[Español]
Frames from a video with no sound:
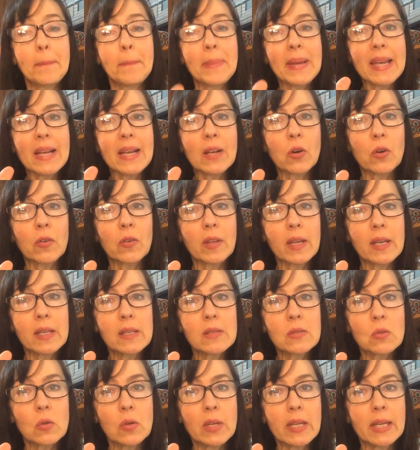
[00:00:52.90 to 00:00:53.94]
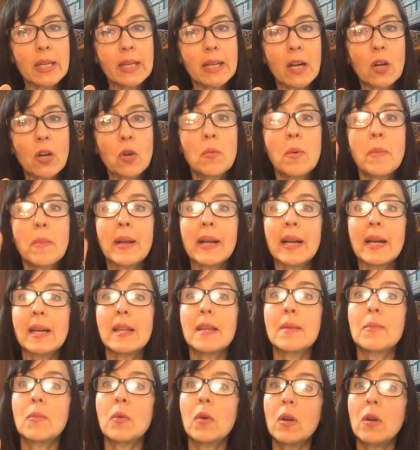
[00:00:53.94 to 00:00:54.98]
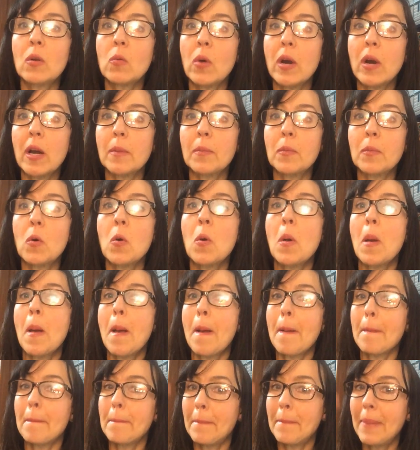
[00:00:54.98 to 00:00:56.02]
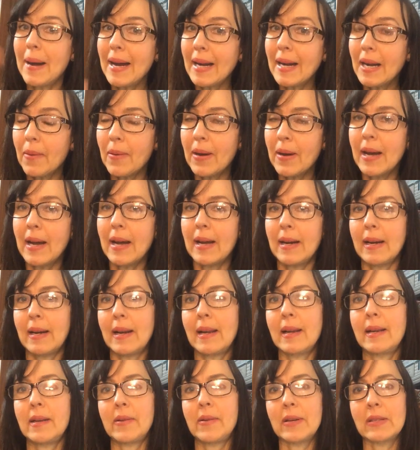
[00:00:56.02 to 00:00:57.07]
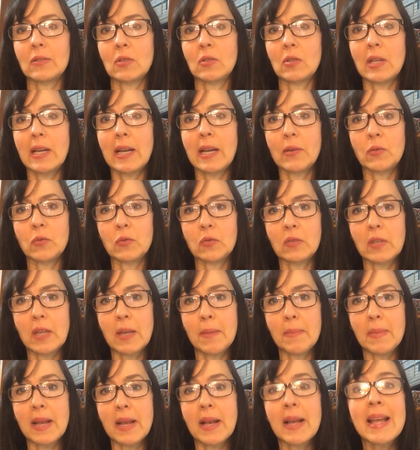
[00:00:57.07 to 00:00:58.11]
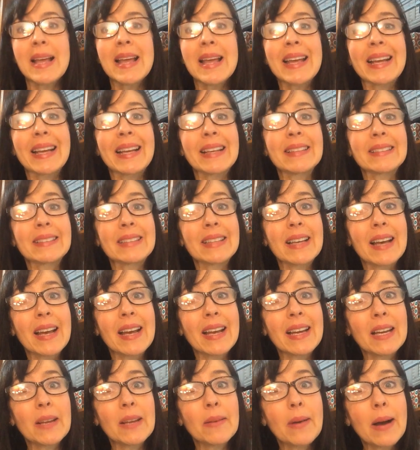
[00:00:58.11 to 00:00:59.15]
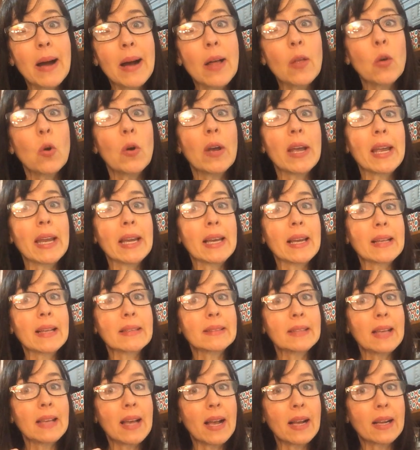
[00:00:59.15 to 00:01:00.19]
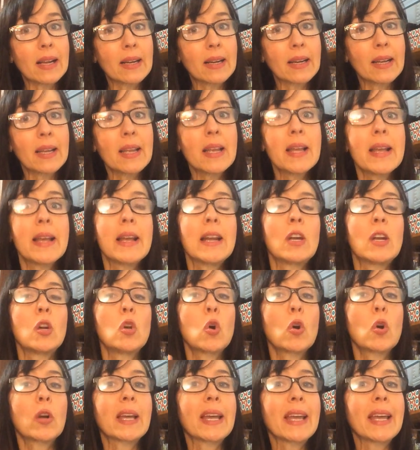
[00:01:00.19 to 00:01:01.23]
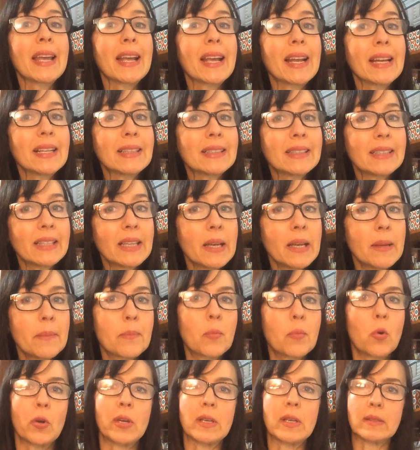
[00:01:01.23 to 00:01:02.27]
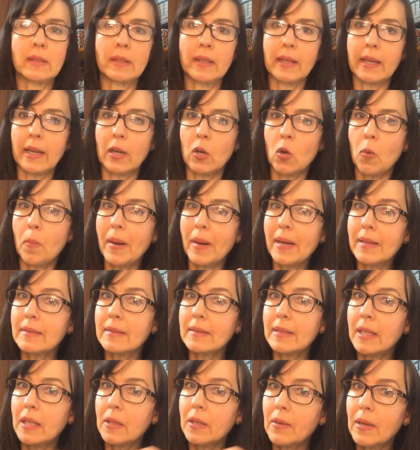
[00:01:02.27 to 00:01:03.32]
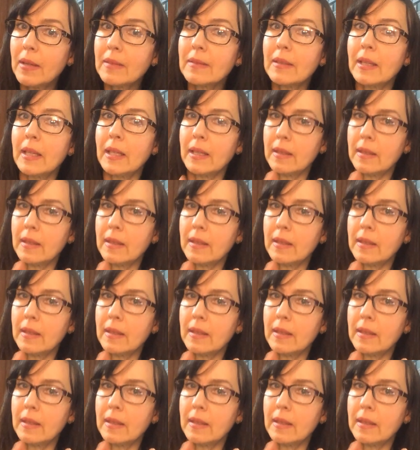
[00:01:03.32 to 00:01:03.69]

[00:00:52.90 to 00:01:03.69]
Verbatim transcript: picos de insulina como mecanismo del cuerpo para bajar la elevación de la glucemia que se ha elevado en la sangre, lo que en el tiempo y sin que lo percibas